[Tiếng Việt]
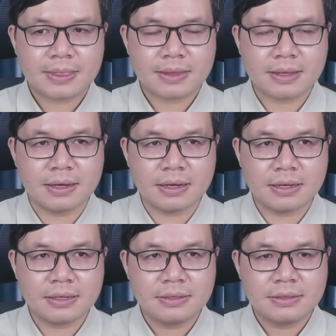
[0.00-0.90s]

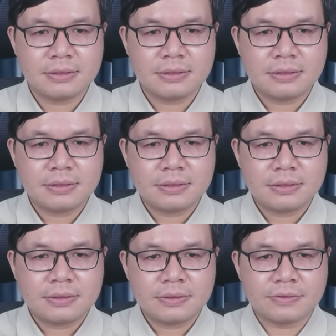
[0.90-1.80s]
đó
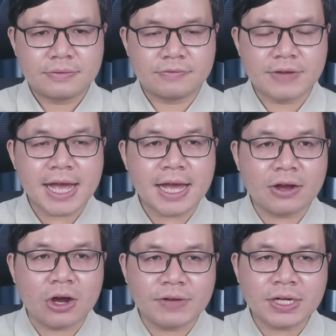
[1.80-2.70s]

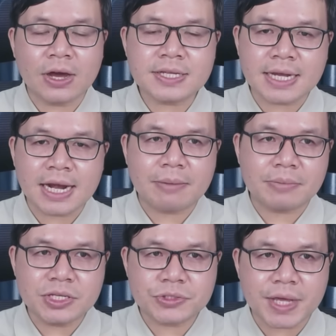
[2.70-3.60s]
và họ vẫn nói rằng là
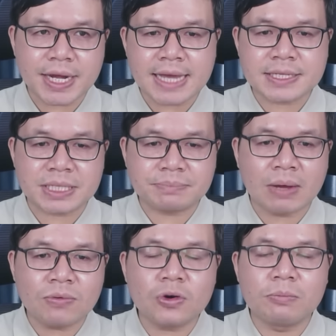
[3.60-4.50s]
Israel đang chiếm
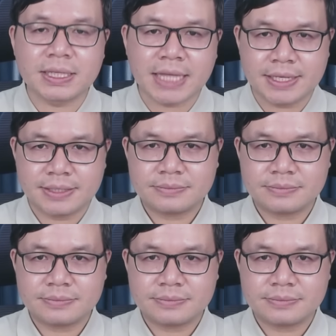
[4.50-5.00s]
đóng khu bờ Tây